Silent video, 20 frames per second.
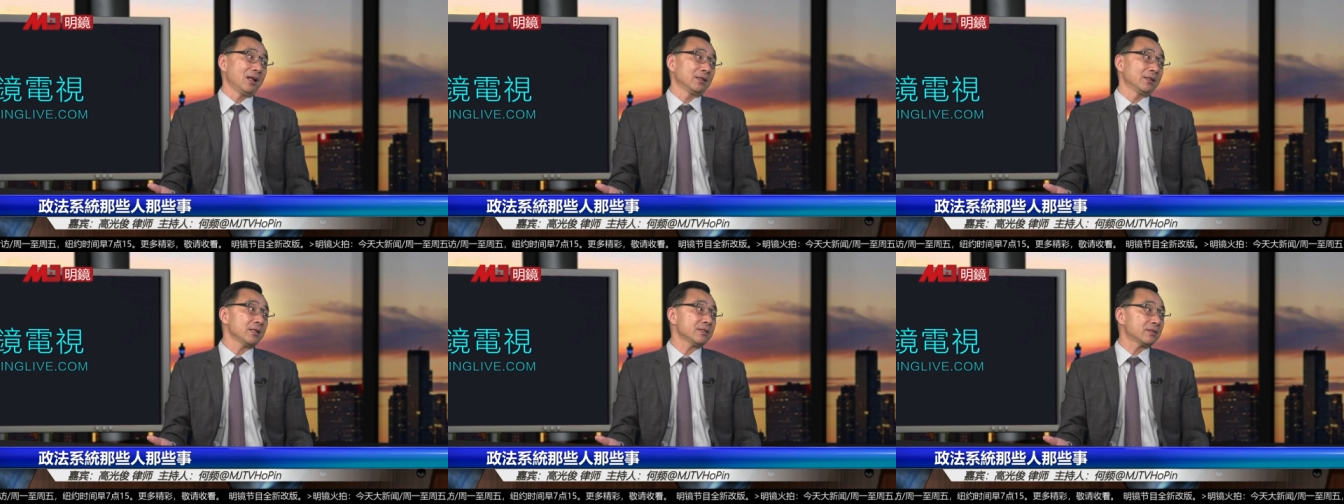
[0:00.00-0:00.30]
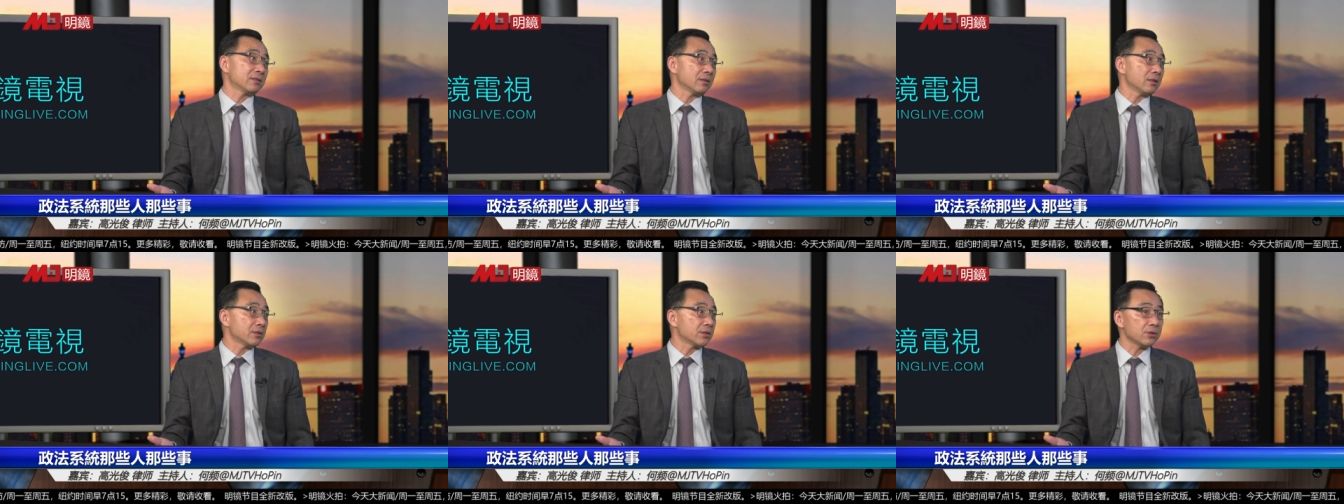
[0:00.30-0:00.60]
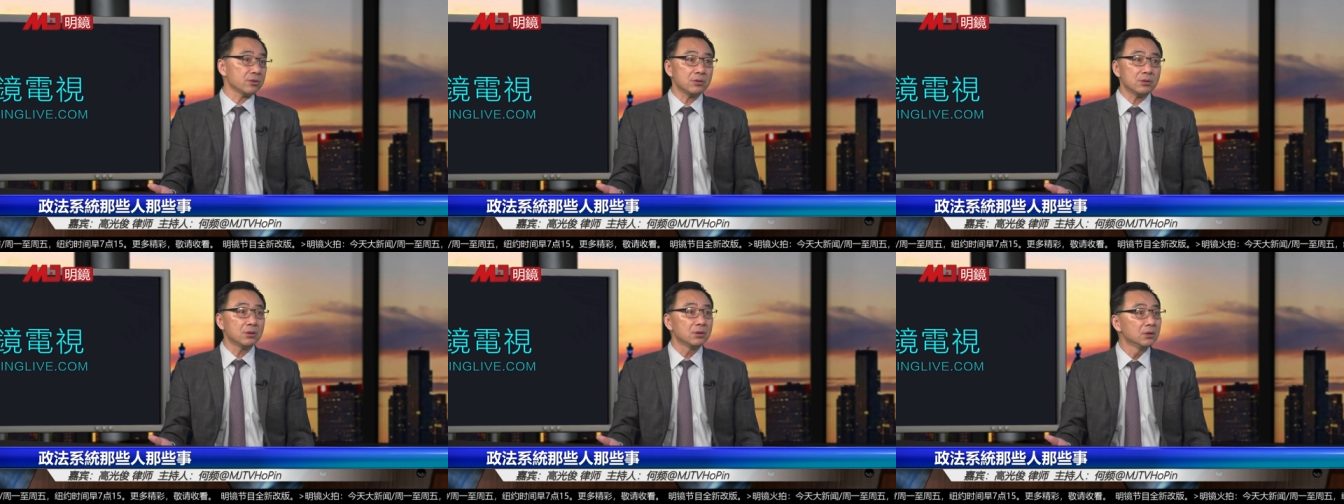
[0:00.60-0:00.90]
他死的时
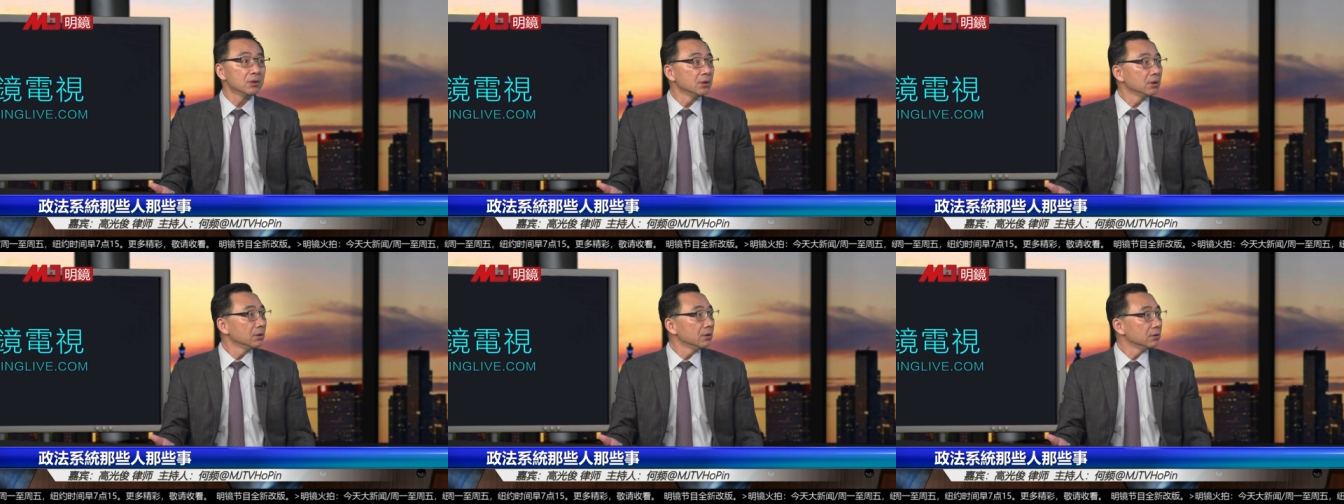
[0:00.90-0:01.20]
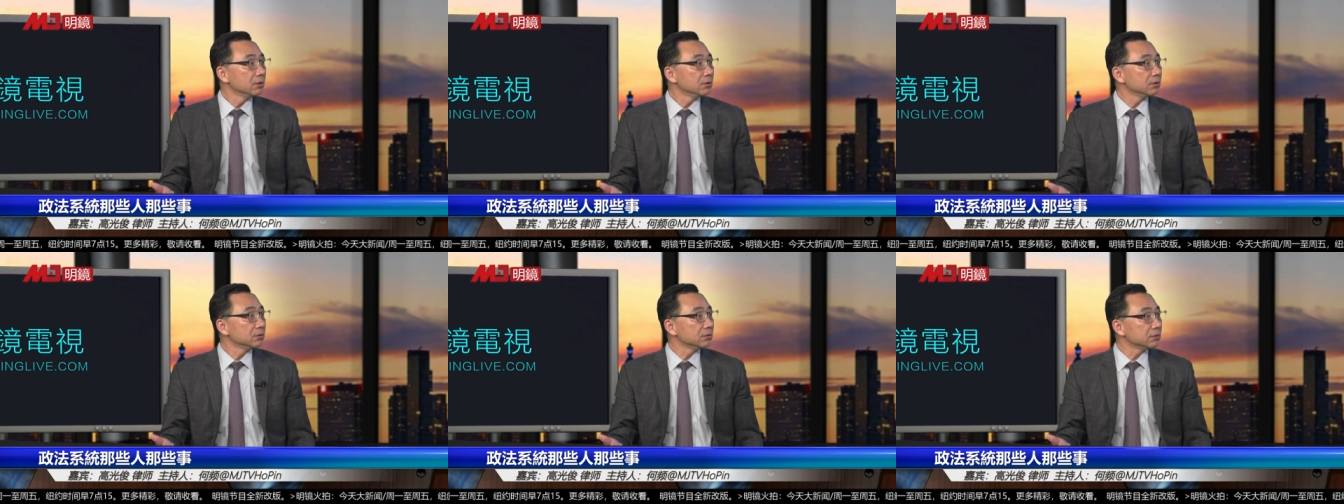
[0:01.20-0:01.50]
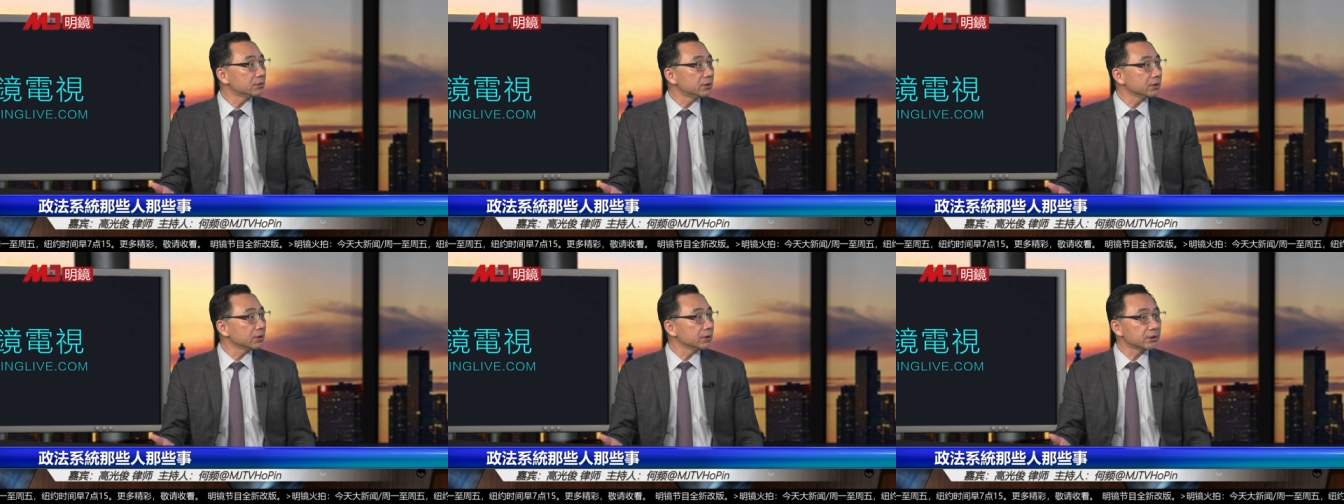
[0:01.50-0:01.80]
候，
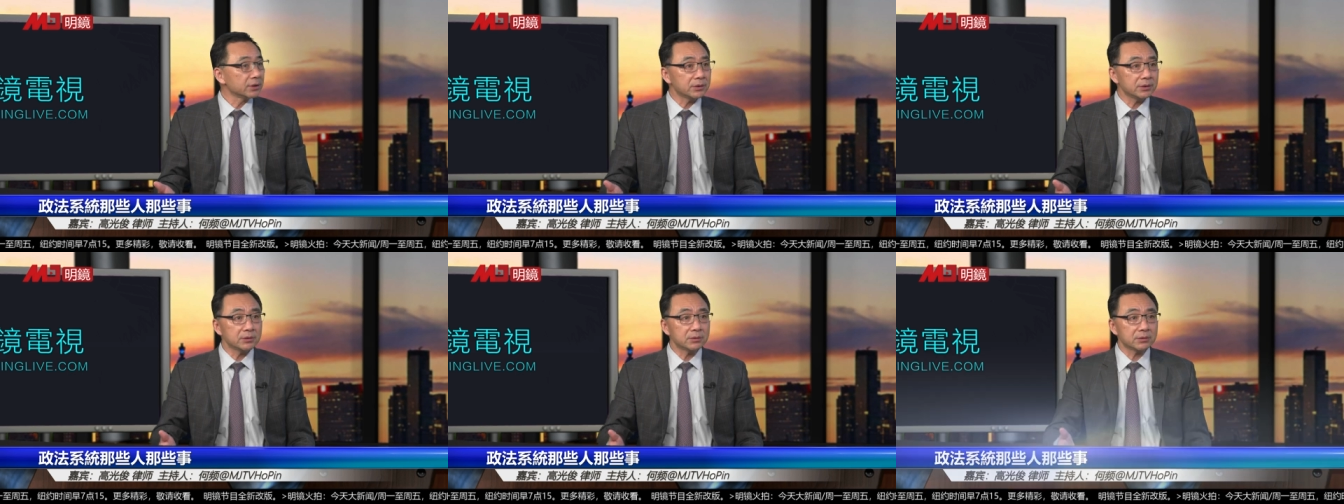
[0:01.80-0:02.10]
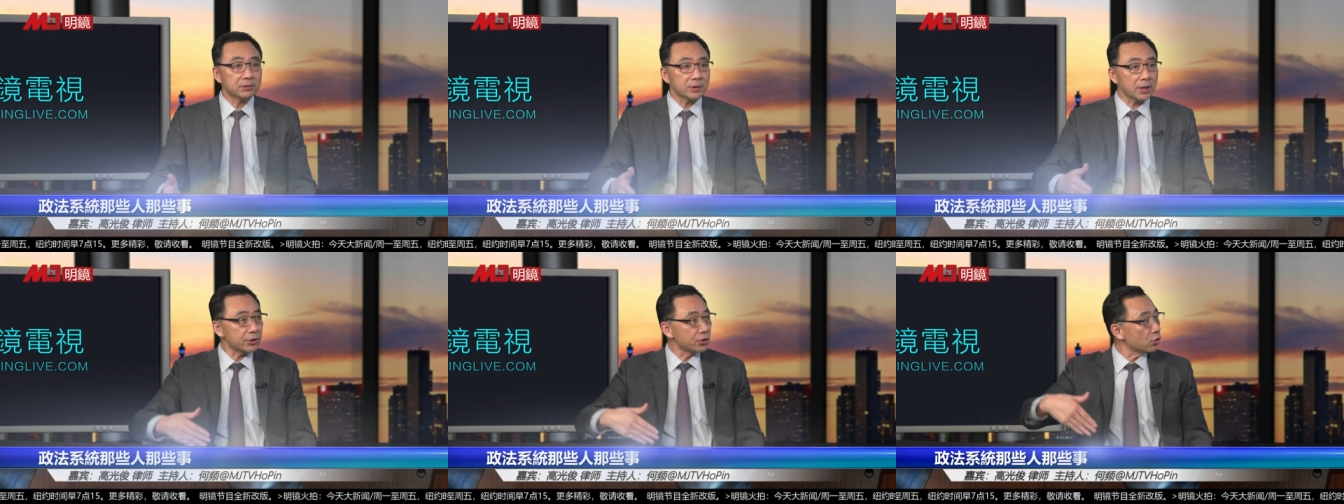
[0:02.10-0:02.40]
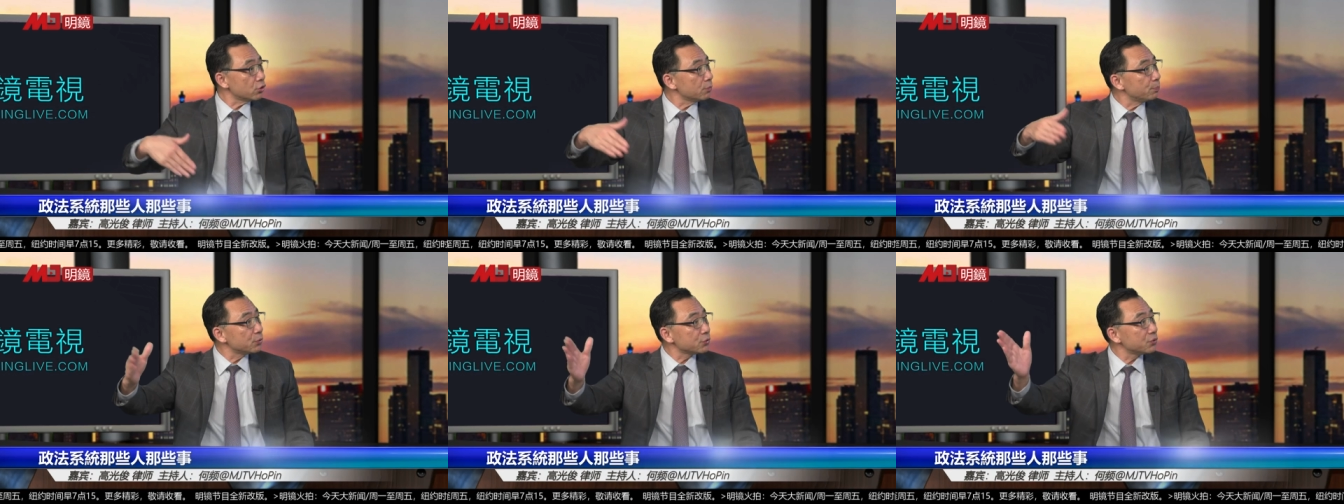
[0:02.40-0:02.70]
这个他
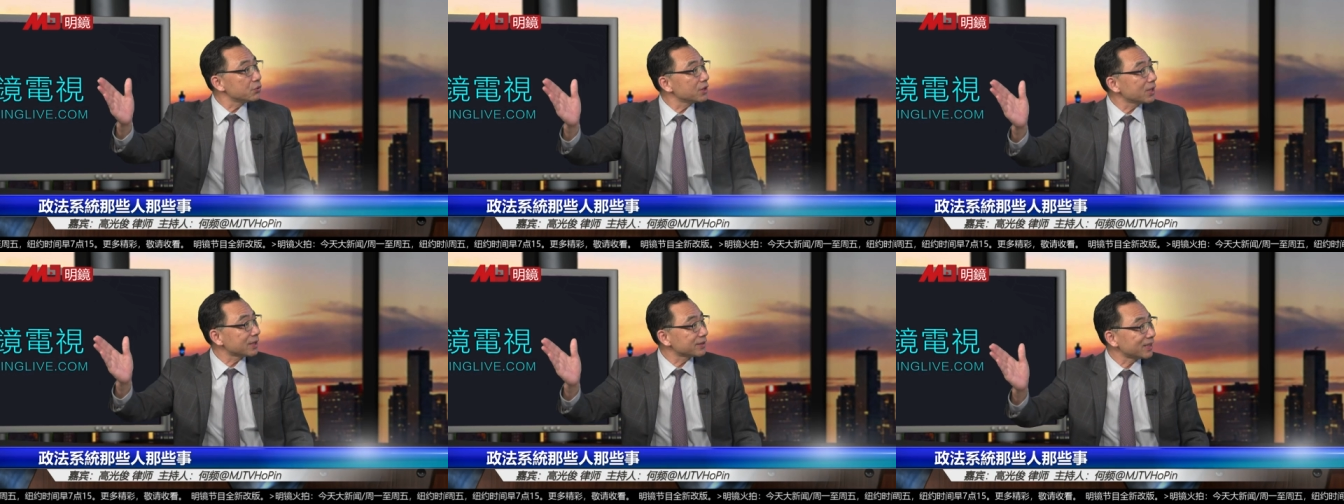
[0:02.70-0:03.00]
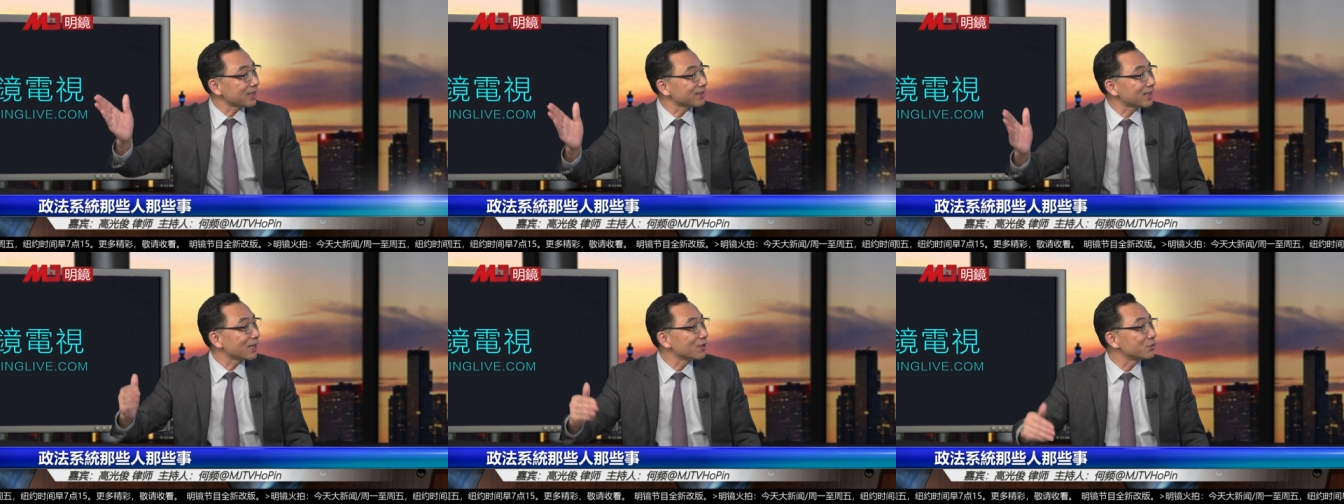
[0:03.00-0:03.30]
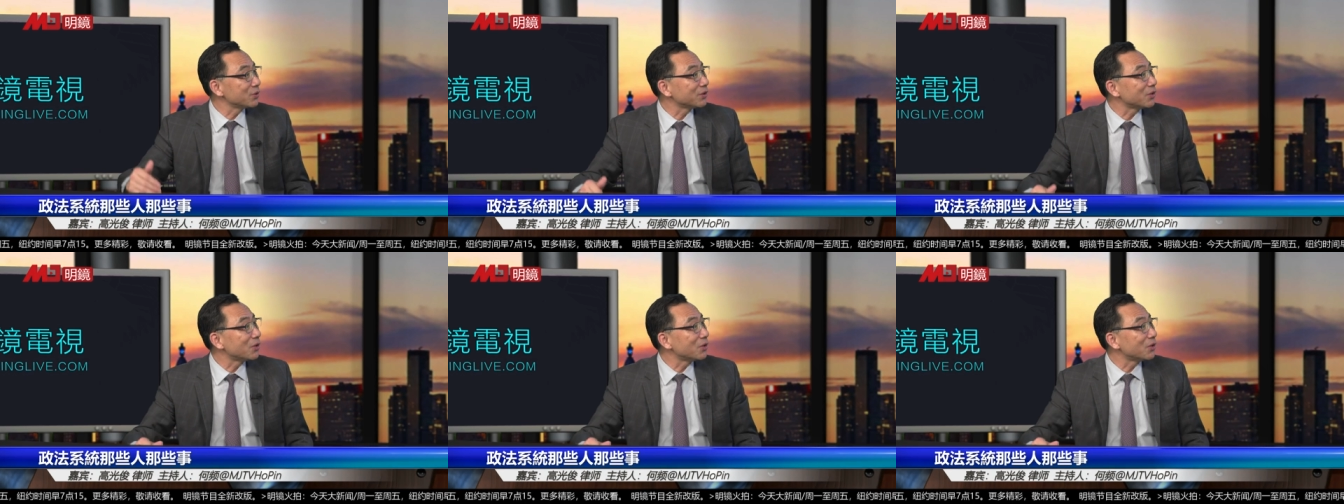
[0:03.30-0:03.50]
就是不去，他参加了追悼